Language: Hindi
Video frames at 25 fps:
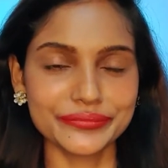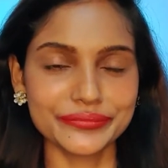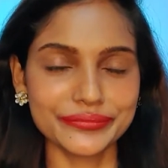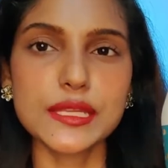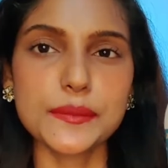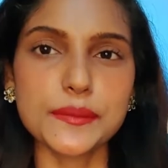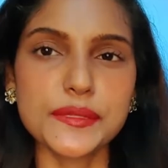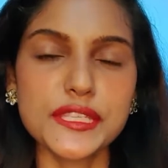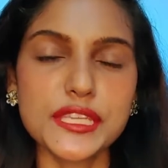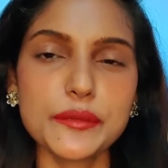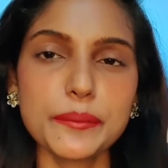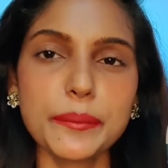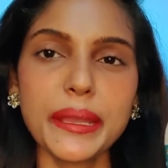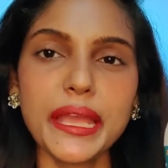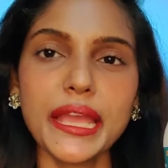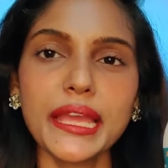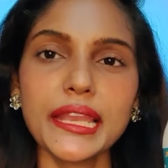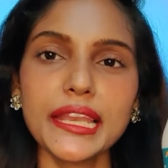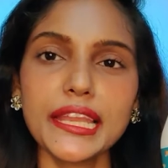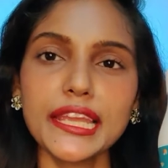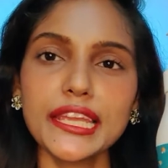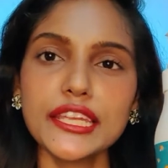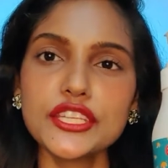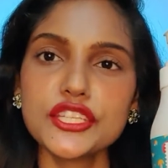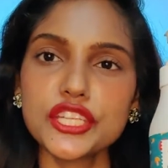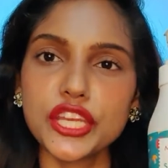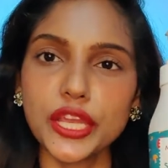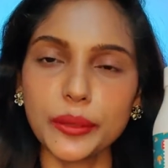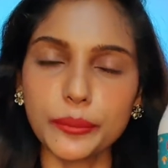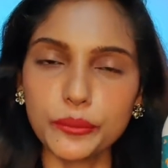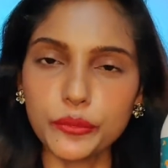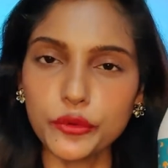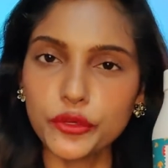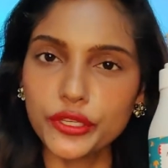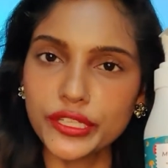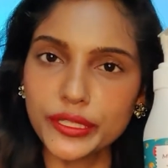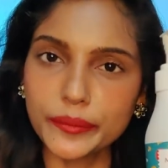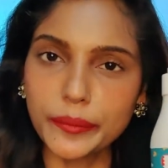सबसे पहले
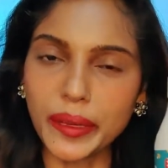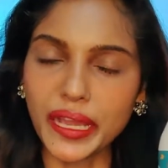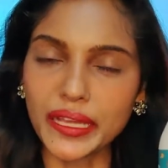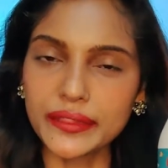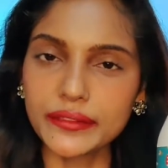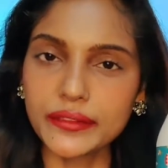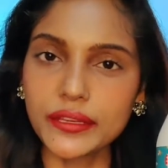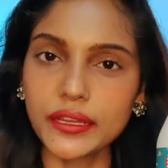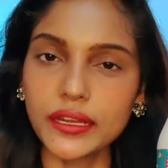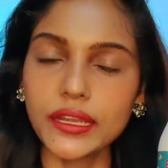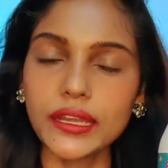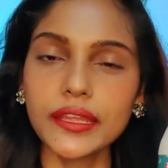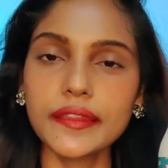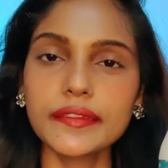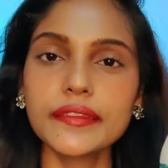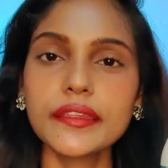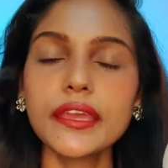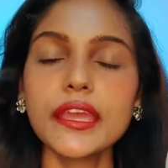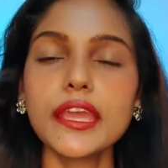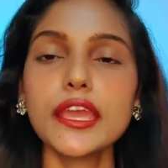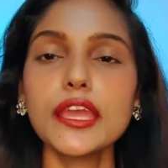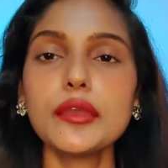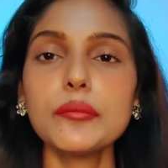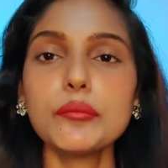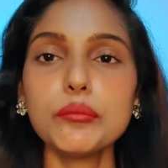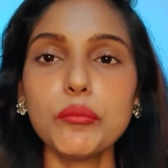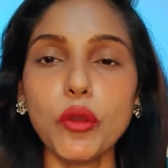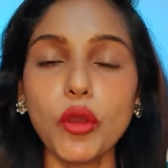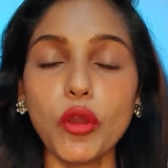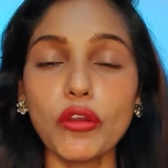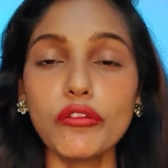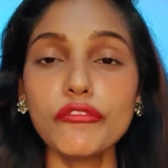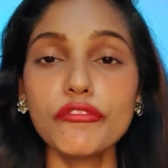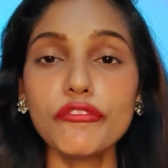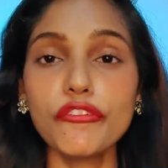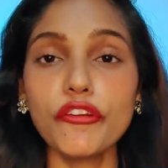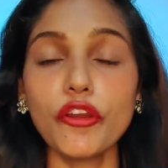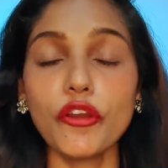शैम्पू की बात कर लेते हैं
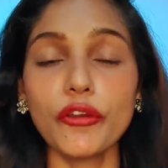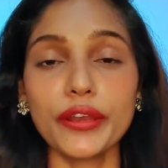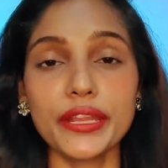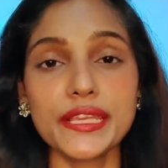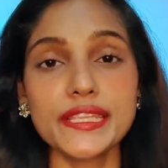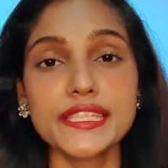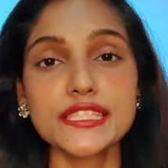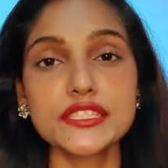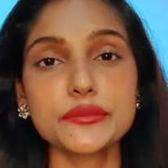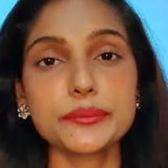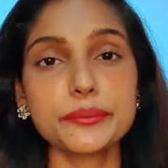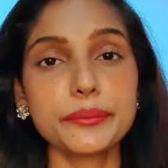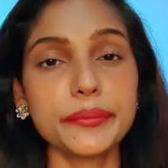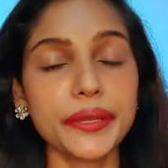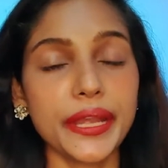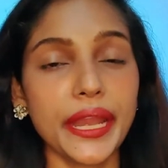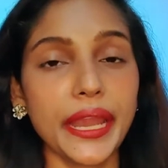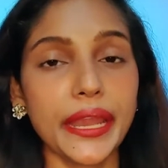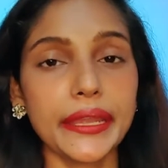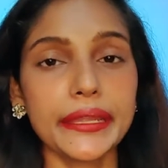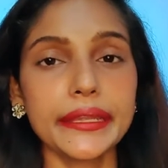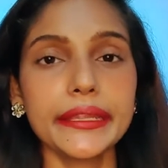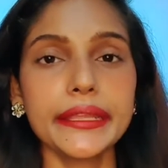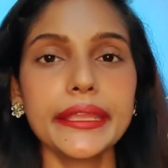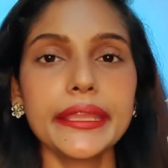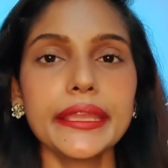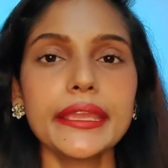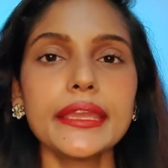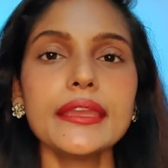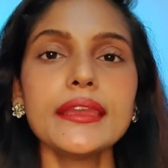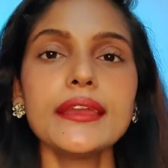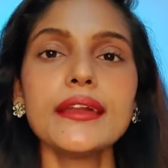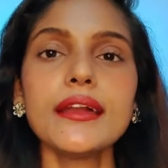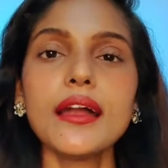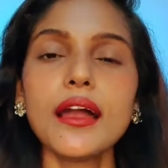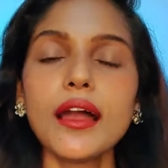मॉन्ग फॉरेस्ट ब्रांड के